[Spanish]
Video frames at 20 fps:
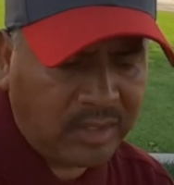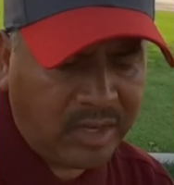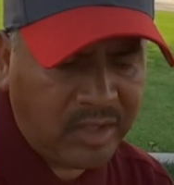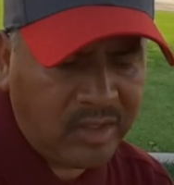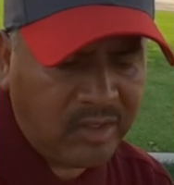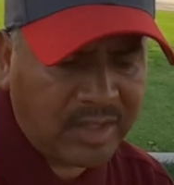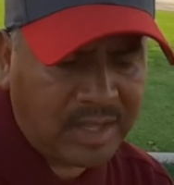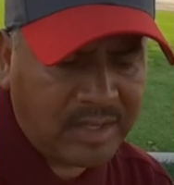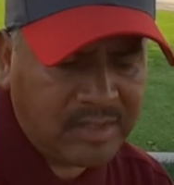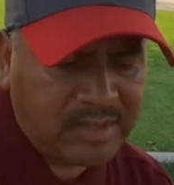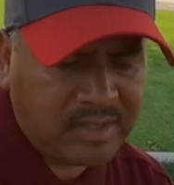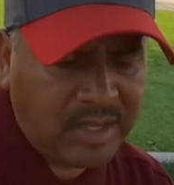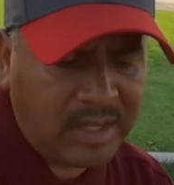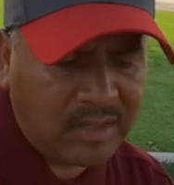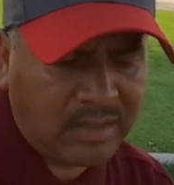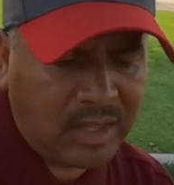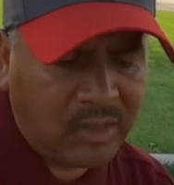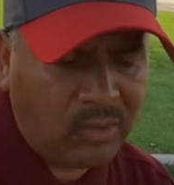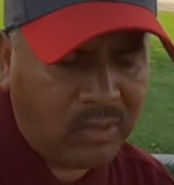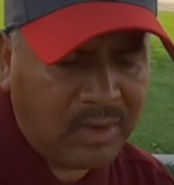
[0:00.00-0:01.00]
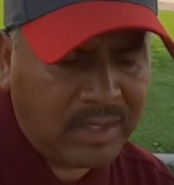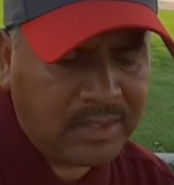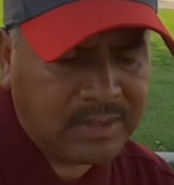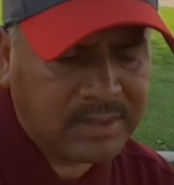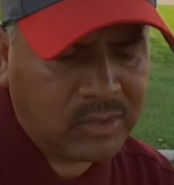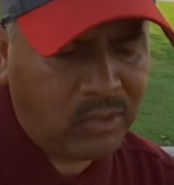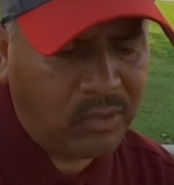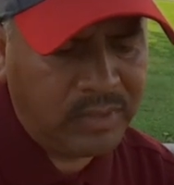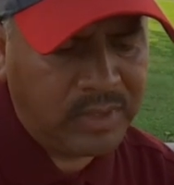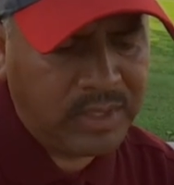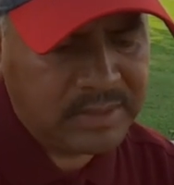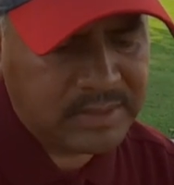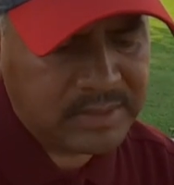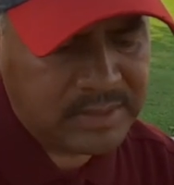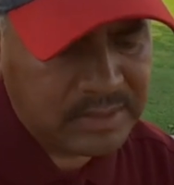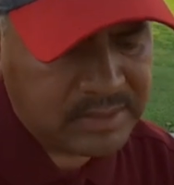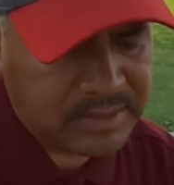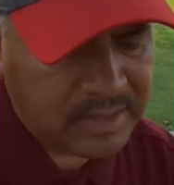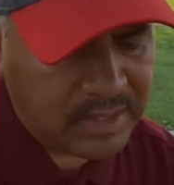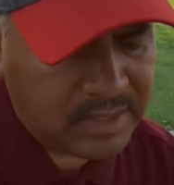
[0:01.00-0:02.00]
37 eh, dólares con
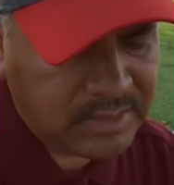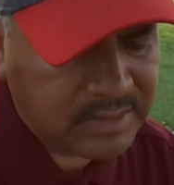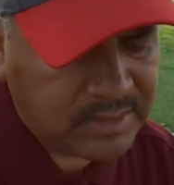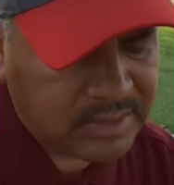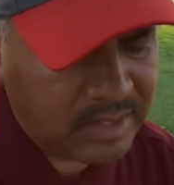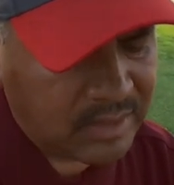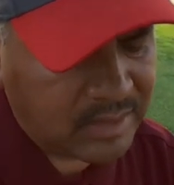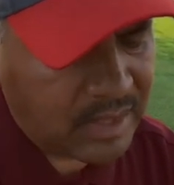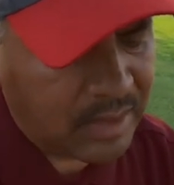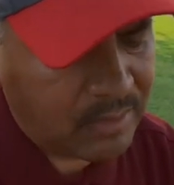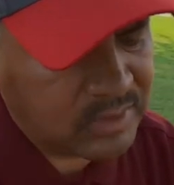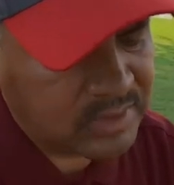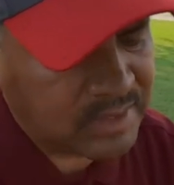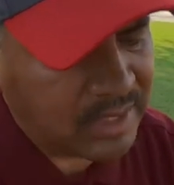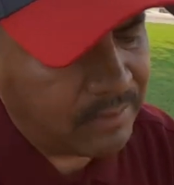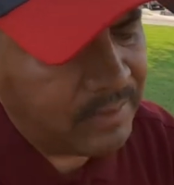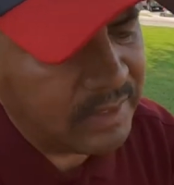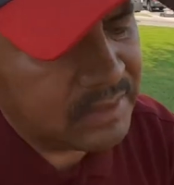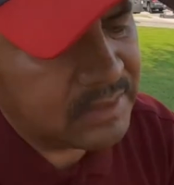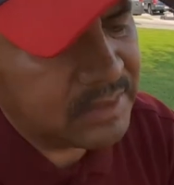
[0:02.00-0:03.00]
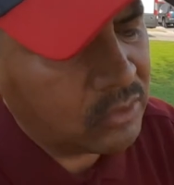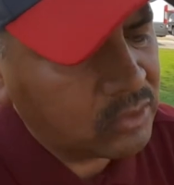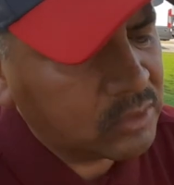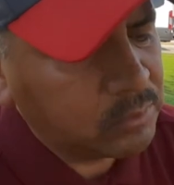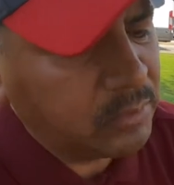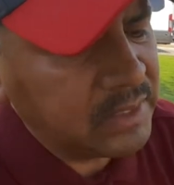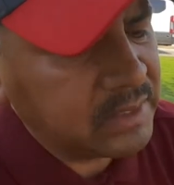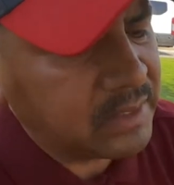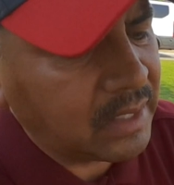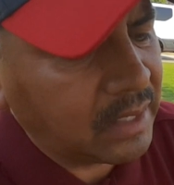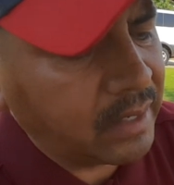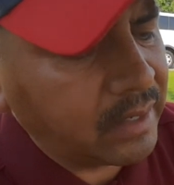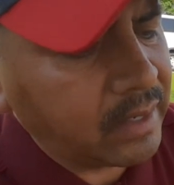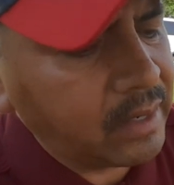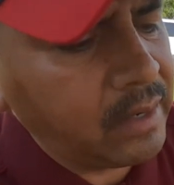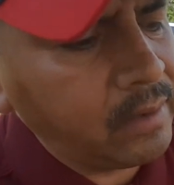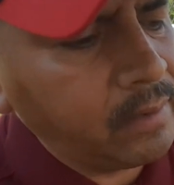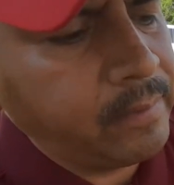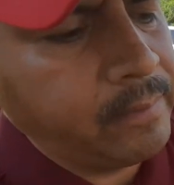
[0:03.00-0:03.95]
16 centavos. A ver si los puedes agarrar. A